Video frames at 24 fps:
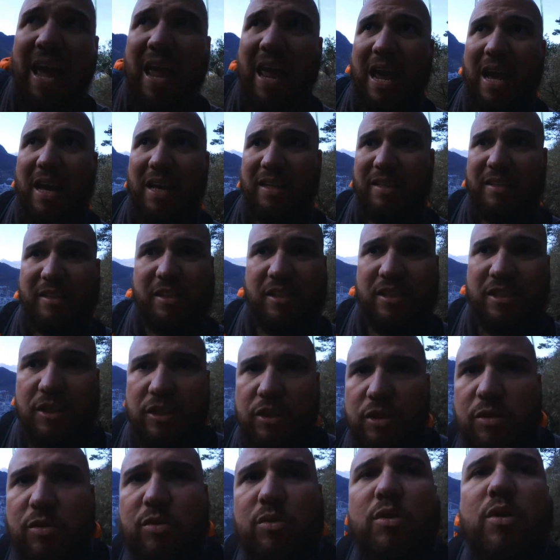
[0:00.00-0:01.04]
é a
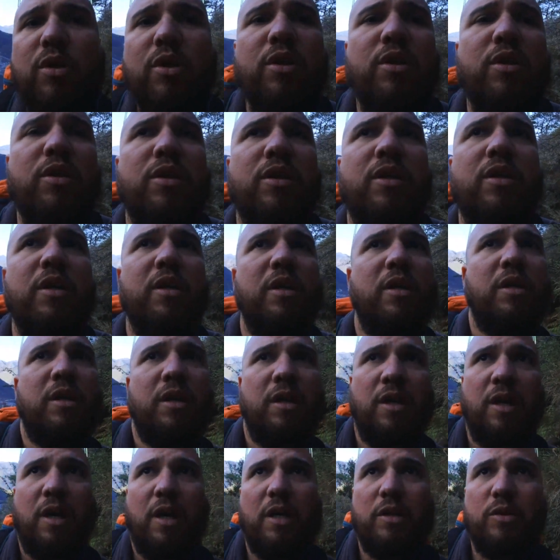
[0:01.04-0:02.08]
5,
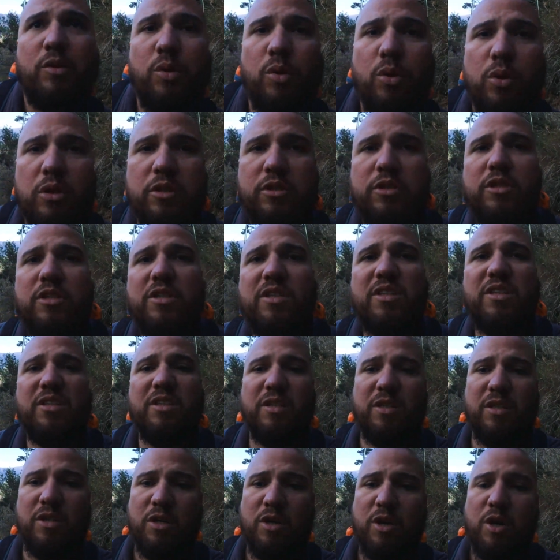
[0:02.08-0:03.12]
a 12,
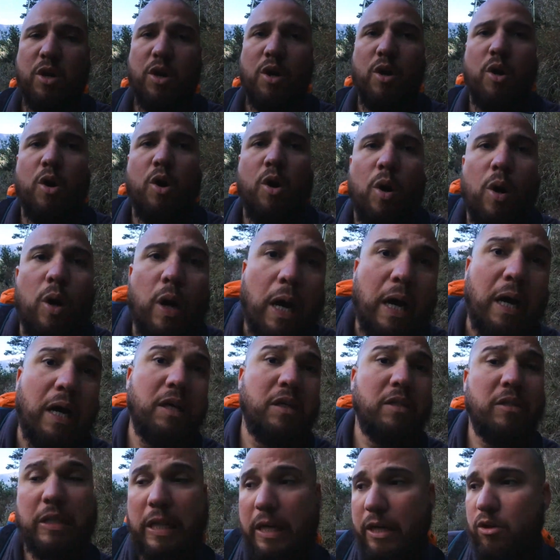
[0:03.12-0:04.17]

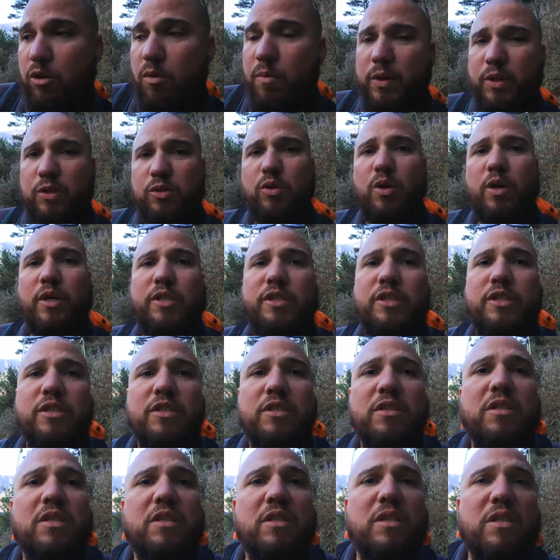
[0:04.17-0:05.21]
nem começou
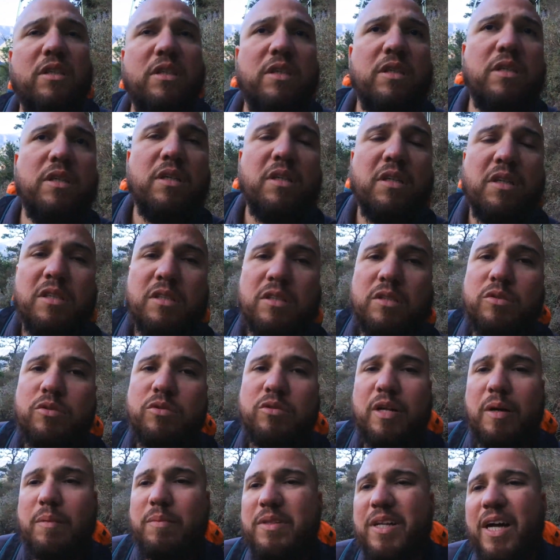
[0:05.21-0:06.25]
ainda, Você não
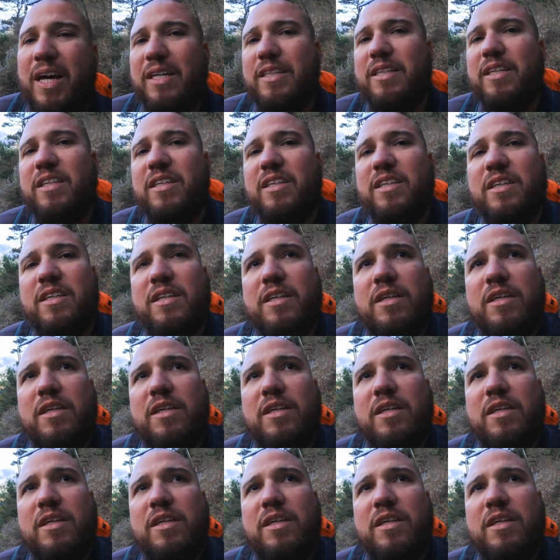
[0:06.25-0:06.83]
sabe nada.